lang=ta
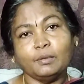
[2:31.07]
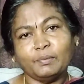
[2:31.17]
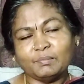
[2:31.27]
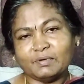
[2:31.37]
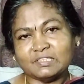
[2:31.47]

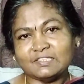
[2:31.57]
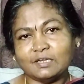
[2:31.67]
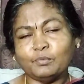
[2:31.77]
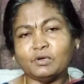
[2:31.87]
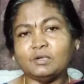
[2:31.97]
இப்படிப்பட்ட
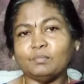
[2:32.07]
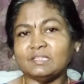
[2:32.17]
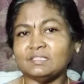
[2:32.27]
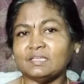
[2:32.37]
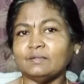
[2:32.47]
சிறப்புகள்
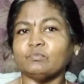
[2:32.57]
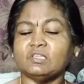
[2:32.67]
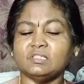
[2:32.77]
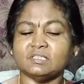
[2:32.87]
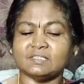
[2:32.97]
மிளிந்த
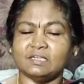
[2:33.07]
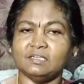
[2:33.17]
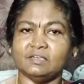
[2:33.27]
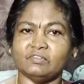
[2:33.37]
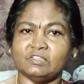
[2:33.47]
இந்த
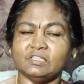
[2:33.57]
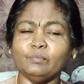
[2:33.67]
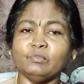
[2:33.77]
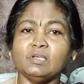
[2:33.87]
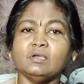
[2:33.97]
சங்க வந்து